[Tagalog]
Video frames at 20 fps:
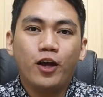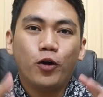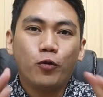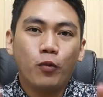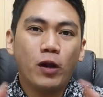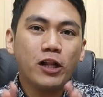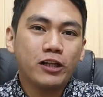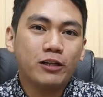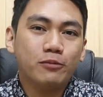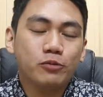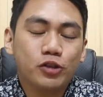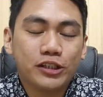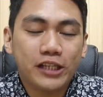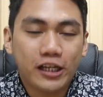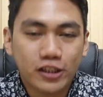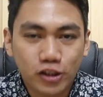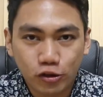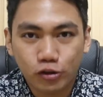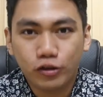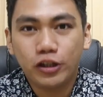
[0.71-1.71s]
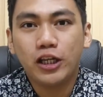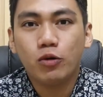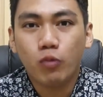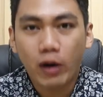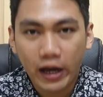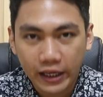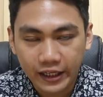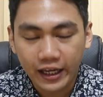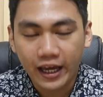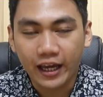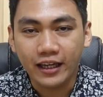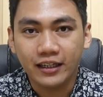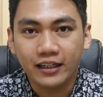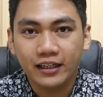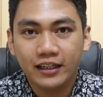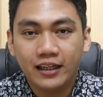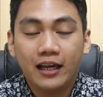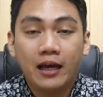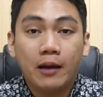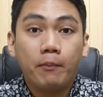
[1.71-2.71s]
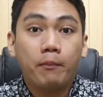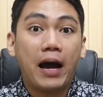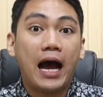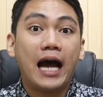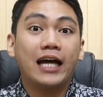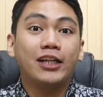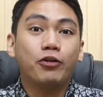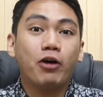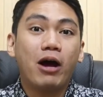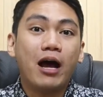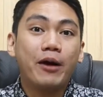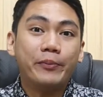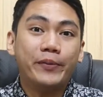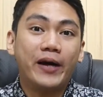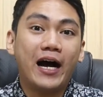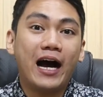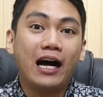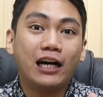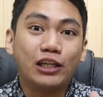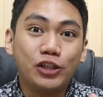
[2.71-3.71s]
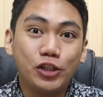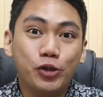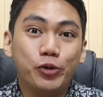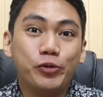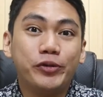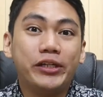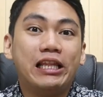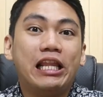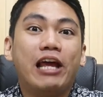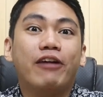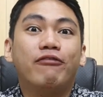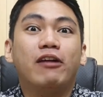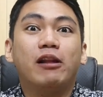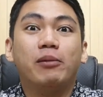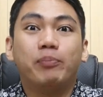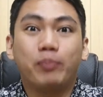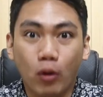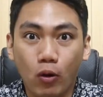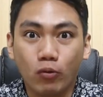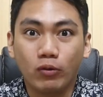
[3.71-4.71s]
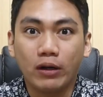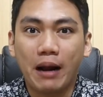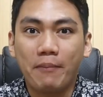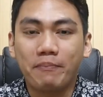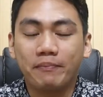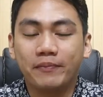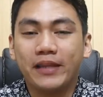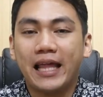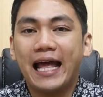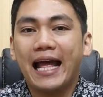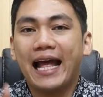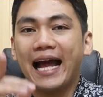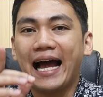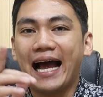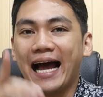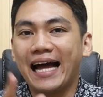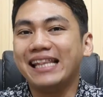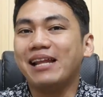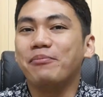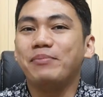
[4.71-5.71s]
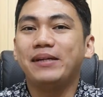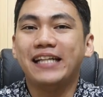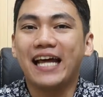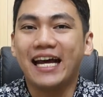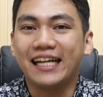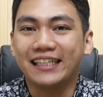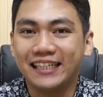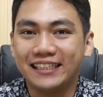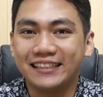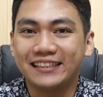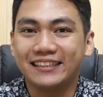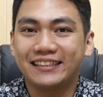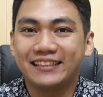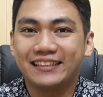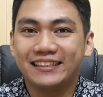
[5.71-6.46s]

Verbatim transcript: Welcome to SESCO DYK. Paano nga ba ang uni-level program? Alamin natin.